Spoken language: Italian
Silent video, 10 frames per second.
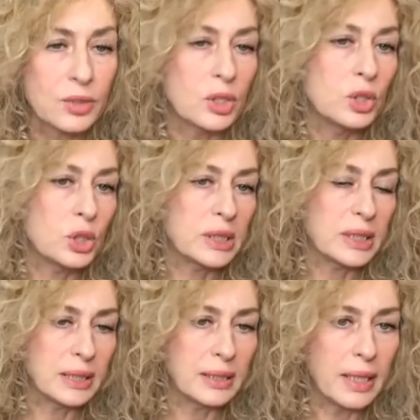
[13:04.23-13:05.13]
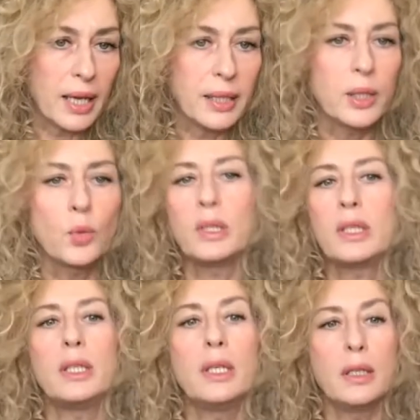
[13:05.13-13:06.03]
cioè 17 anni,
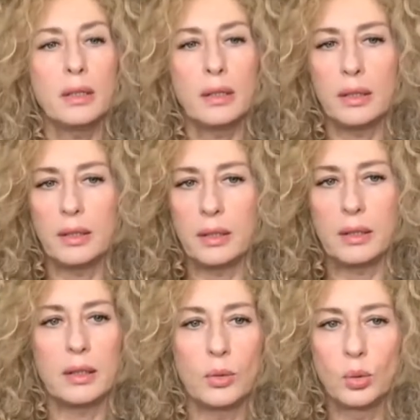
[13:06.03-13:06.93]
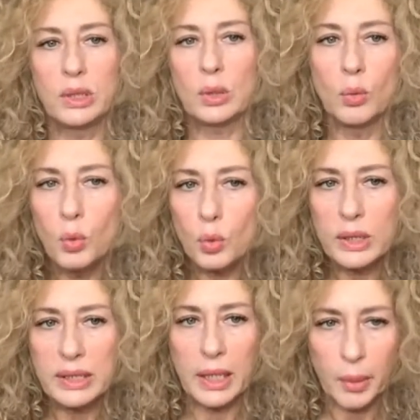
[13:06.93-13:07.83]
quindi eh, lui
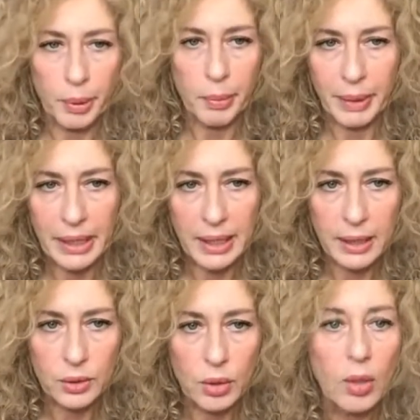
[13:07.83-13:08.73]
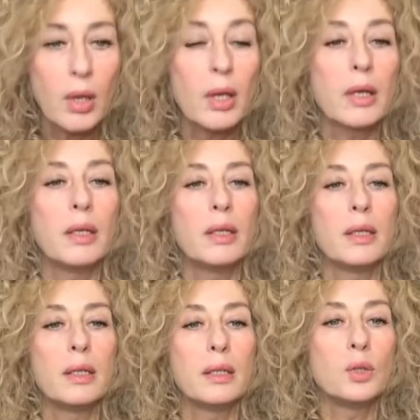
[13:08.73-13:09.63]
comunque si era preparato.
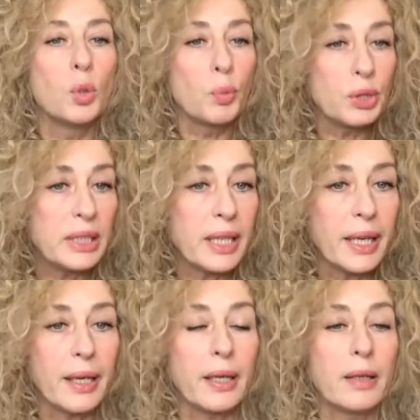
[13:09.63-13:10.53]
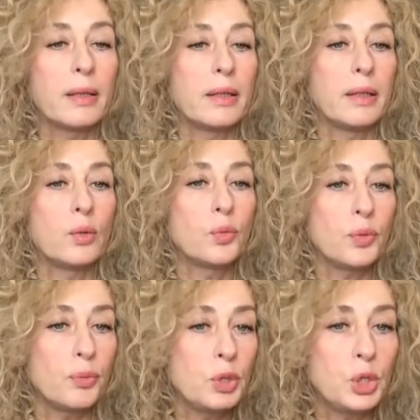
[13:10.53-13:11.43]
Eh, dopodiché eh, un
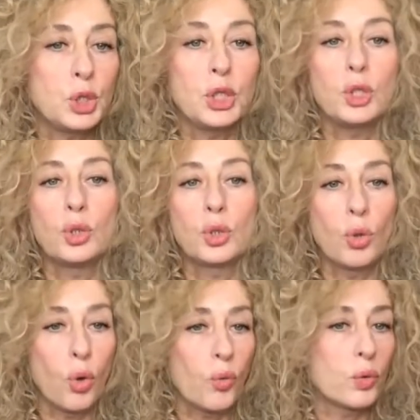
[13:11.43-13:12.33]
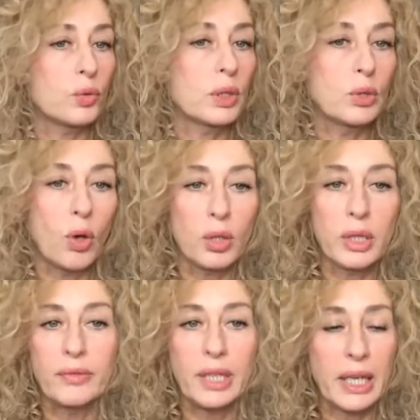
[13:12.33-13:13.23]
femminicidio dove una
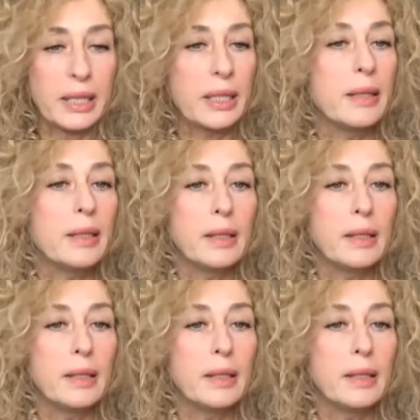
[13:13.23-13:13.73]
donna viene